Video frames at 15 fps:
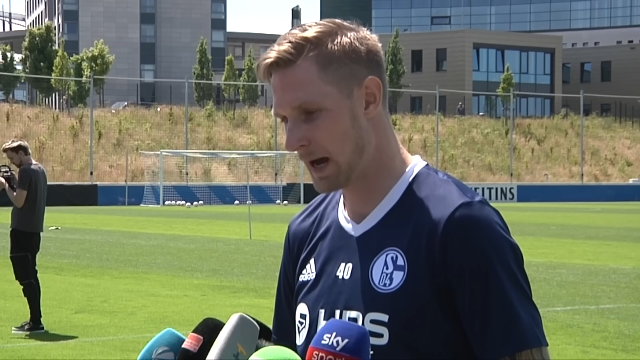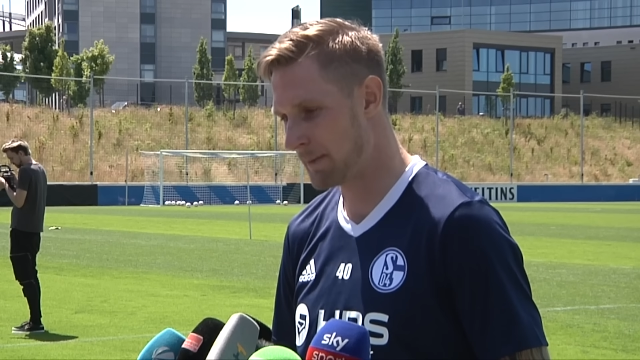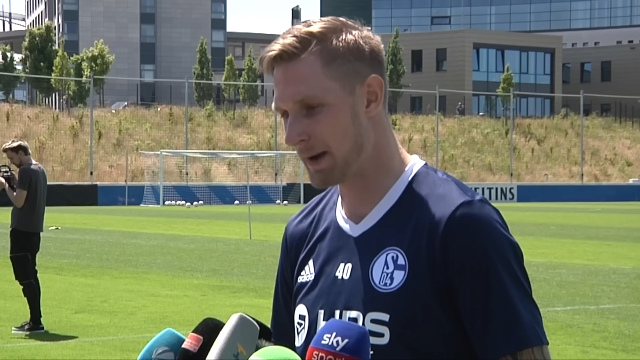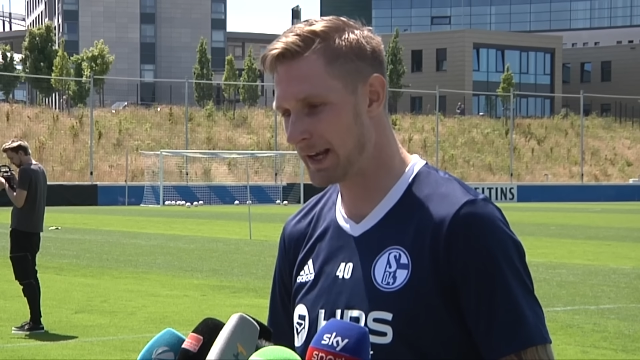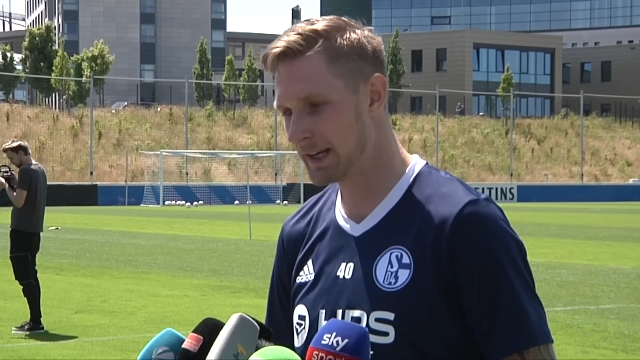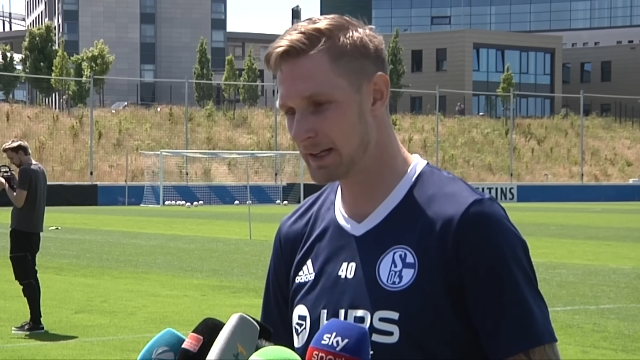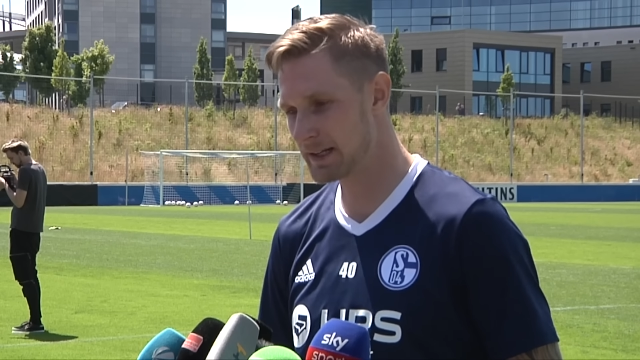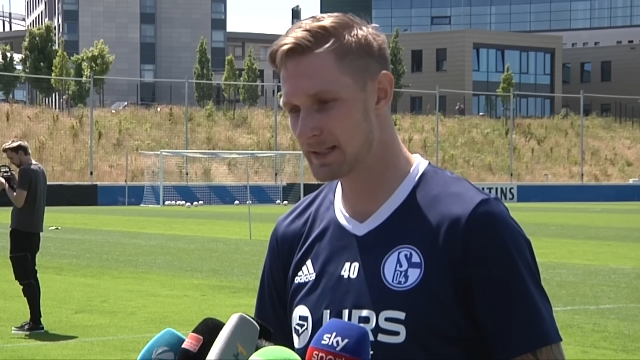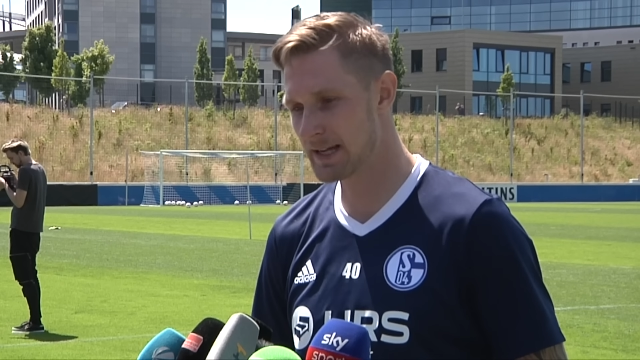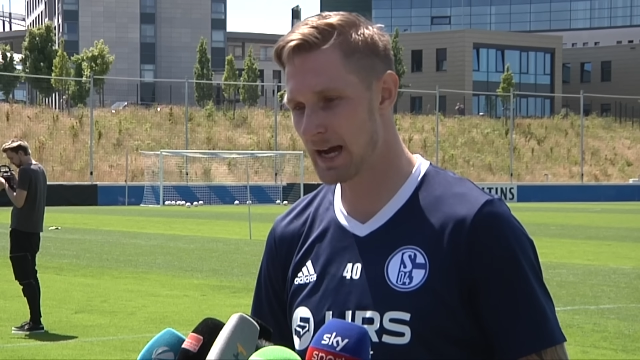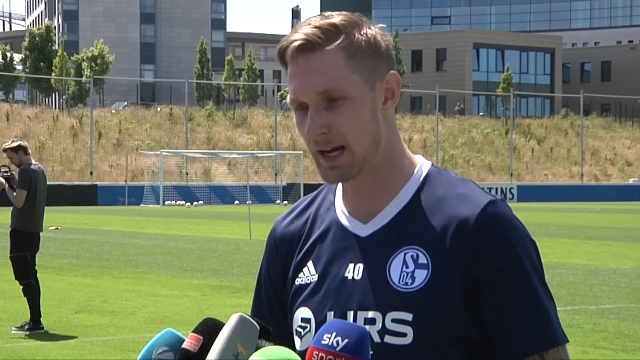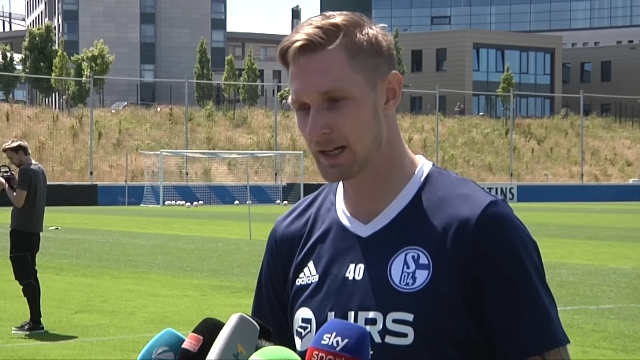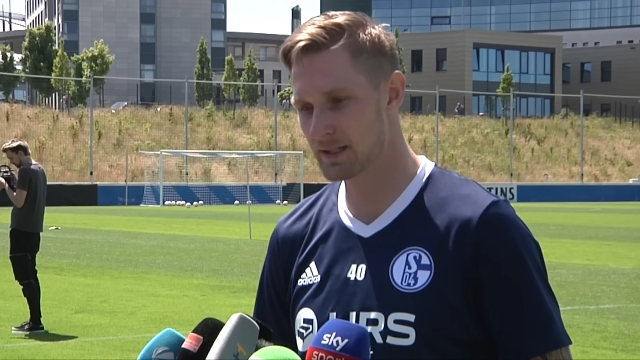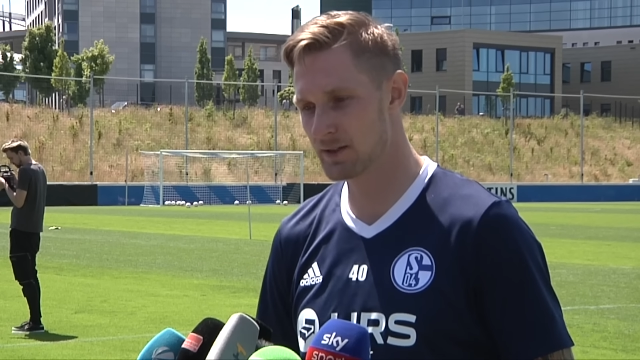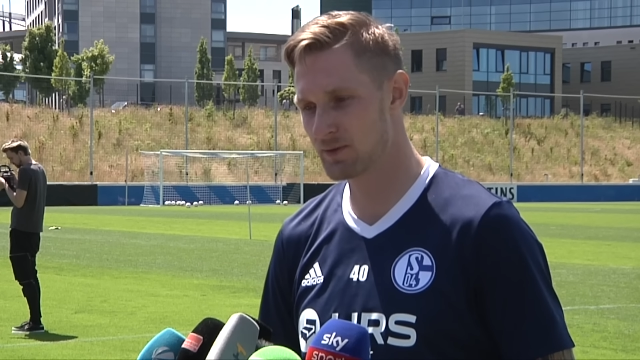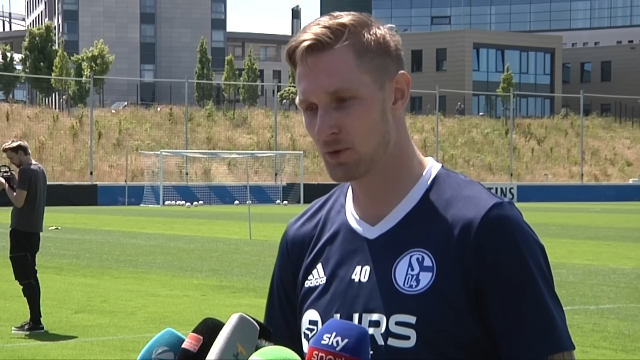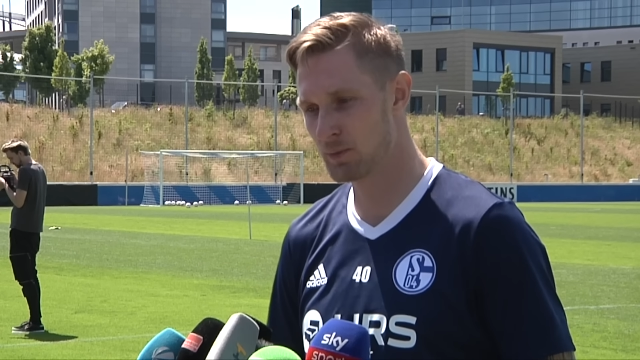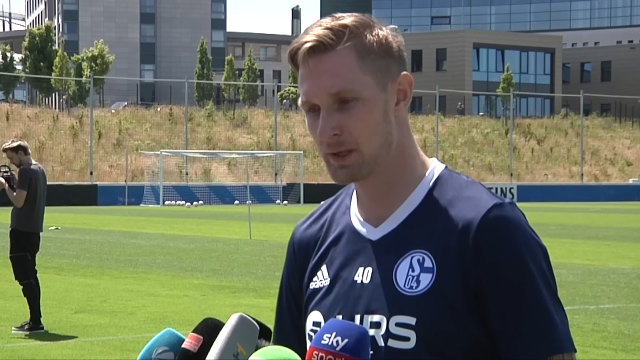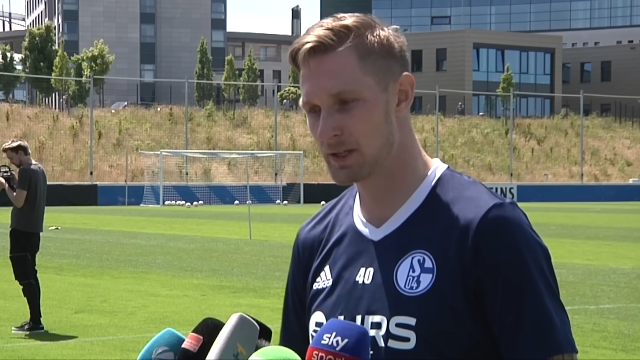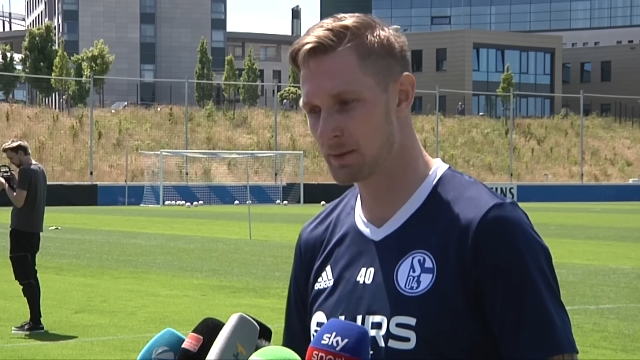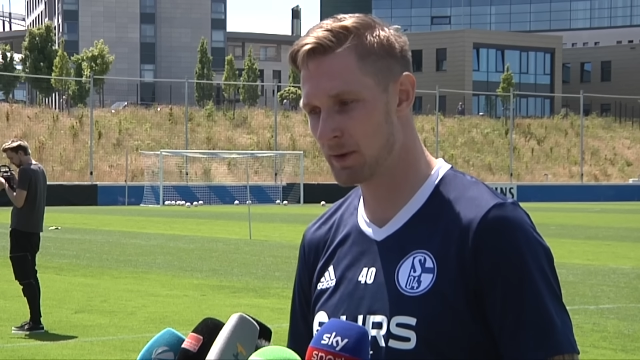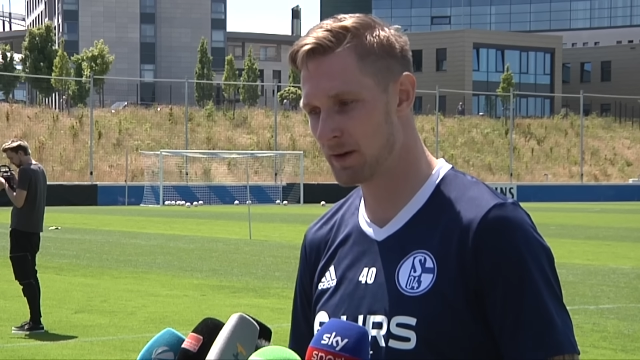am Ende des Tages ist für
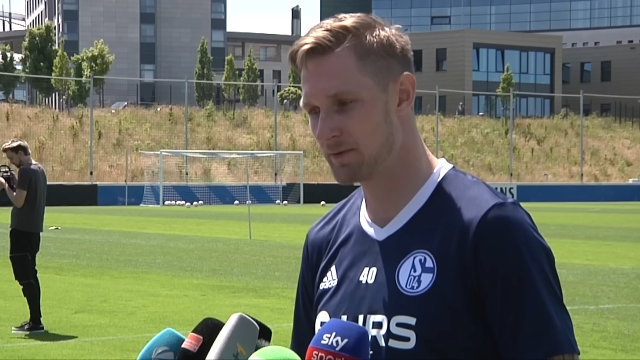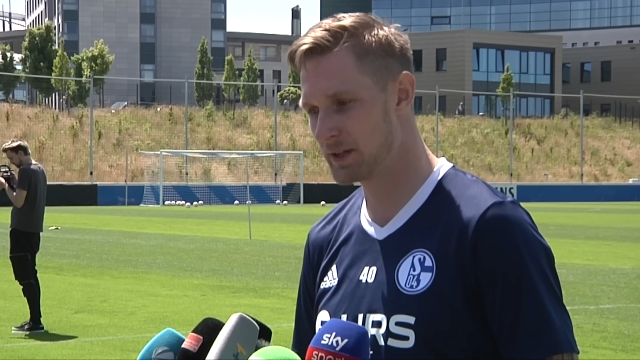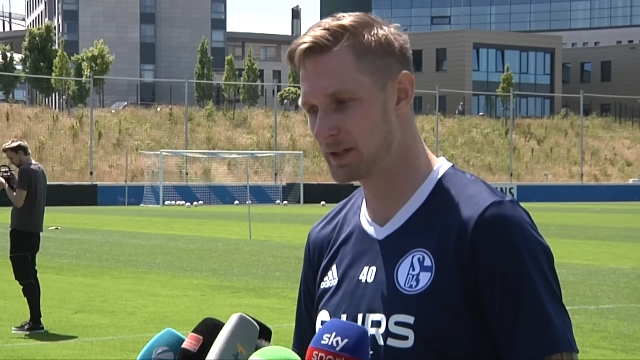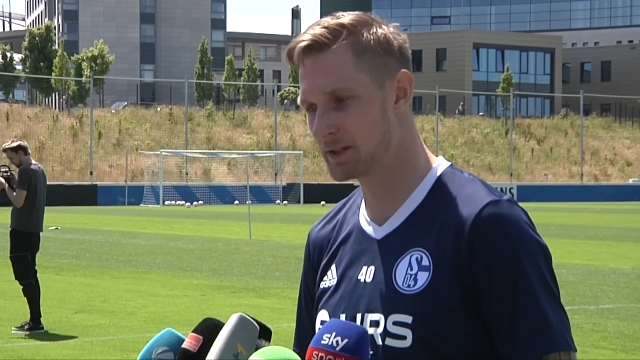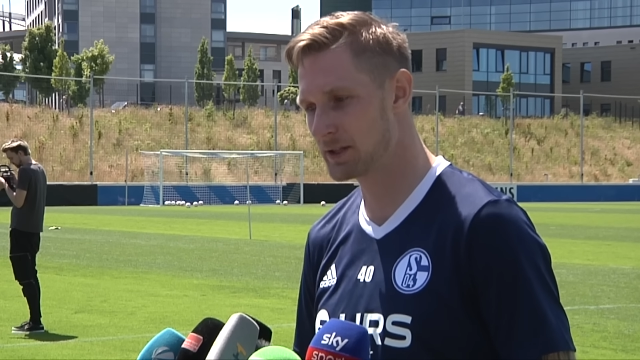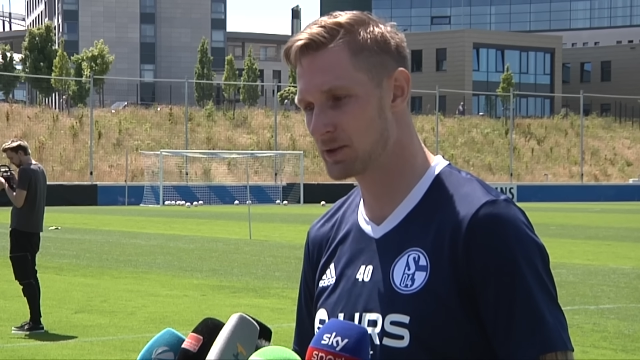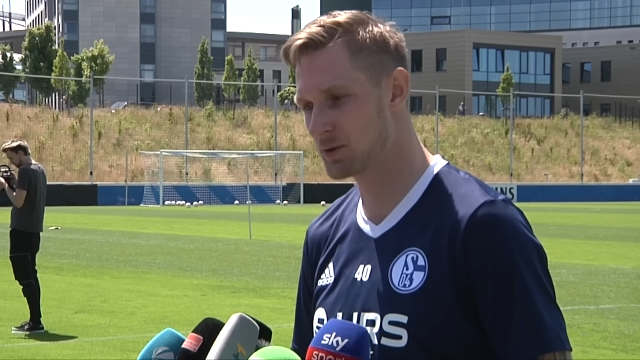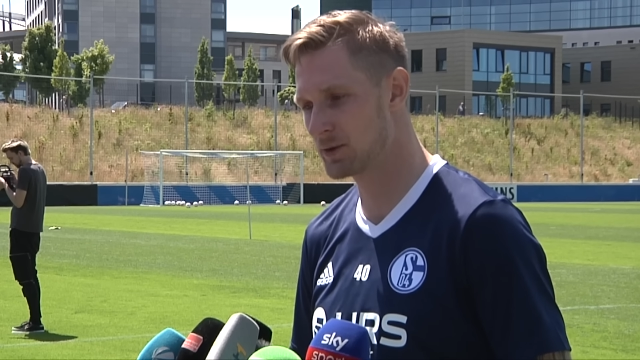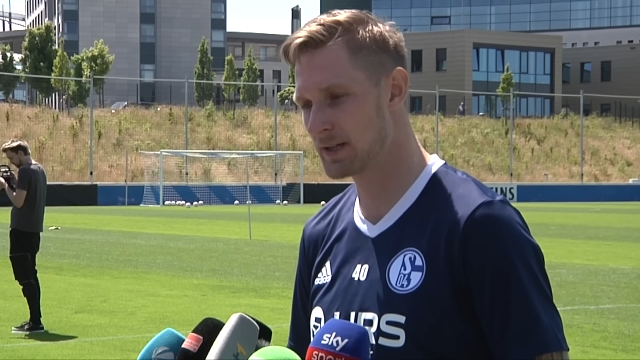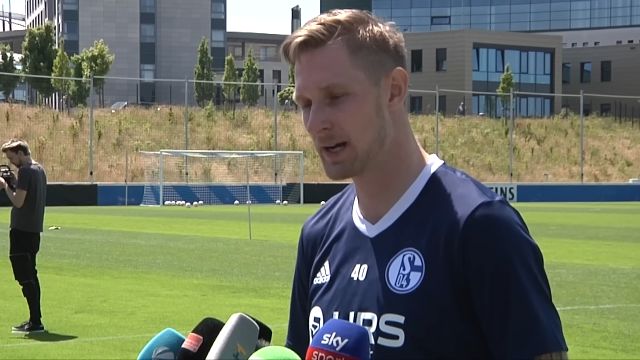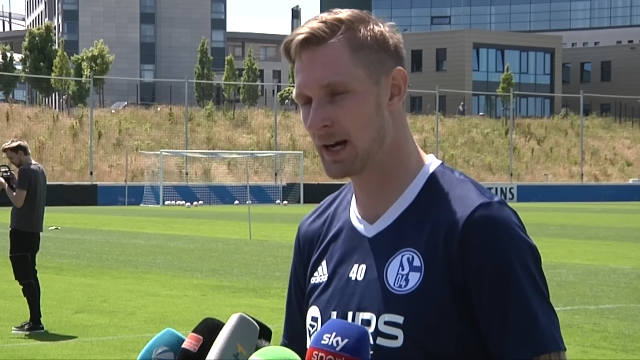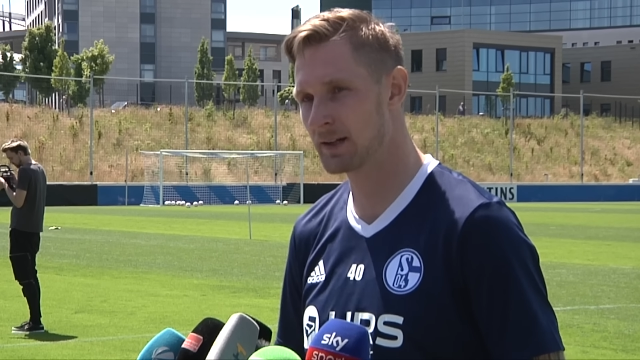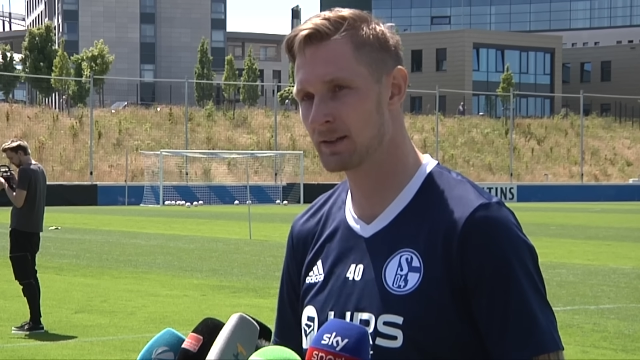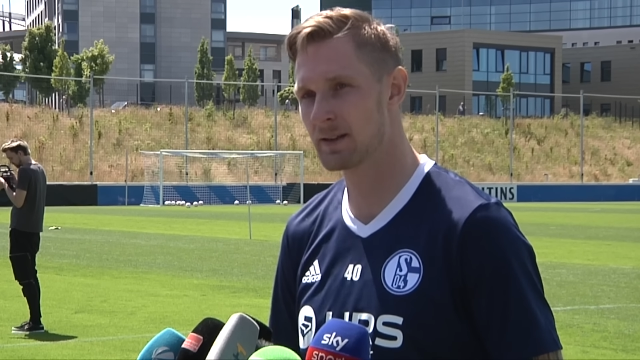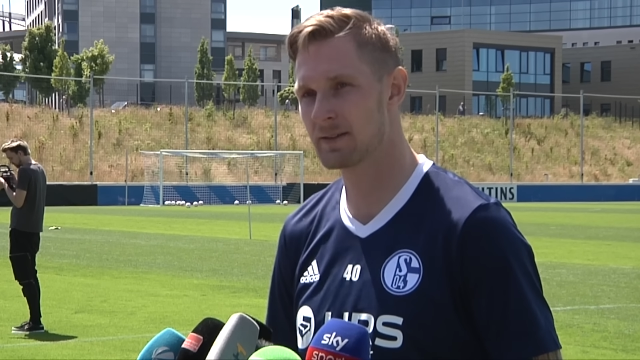mich immer wichtig zu sagen,